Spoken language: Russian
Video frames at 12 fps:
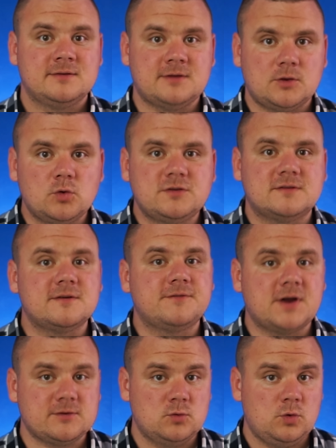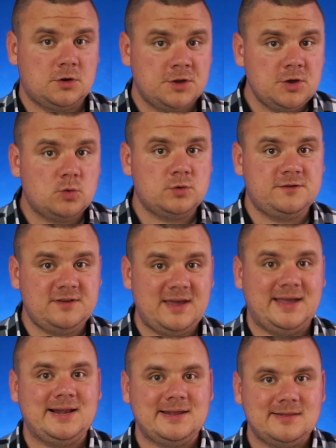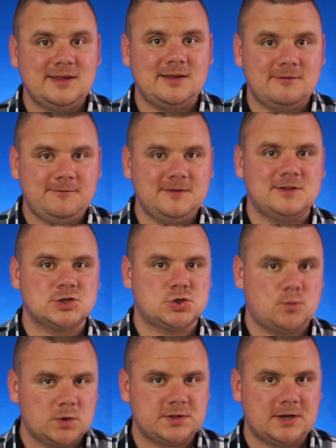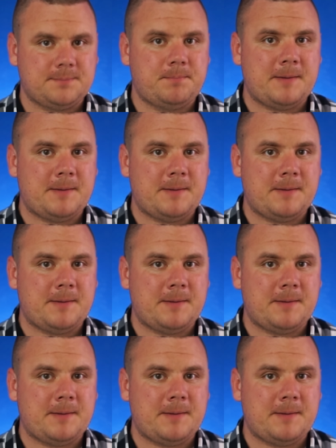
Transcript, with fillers: Заносятся в Красную книгу те или иные виды животных